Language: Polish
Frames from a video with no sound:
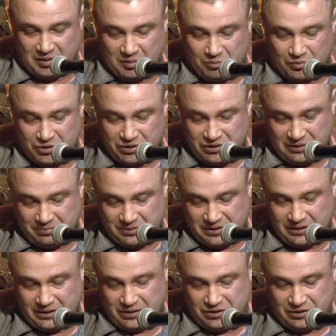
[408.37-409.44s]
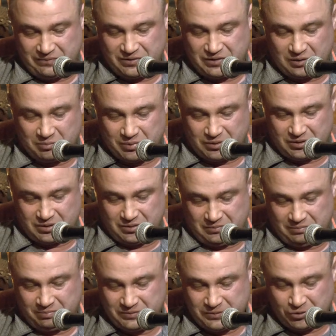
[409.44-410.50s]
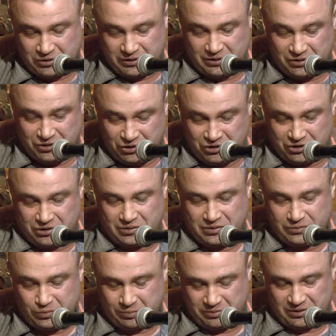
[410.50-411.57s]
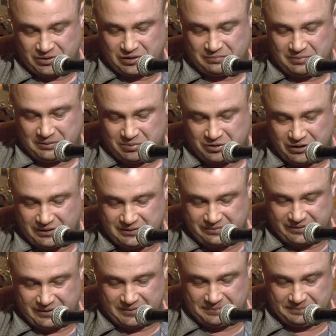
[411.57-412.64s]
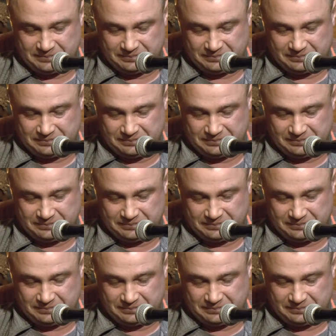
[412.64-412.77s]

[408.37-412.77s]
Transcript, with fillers: Możecie bzykać się w soboty. Proszę, dziś zróbcie sobie przerwę.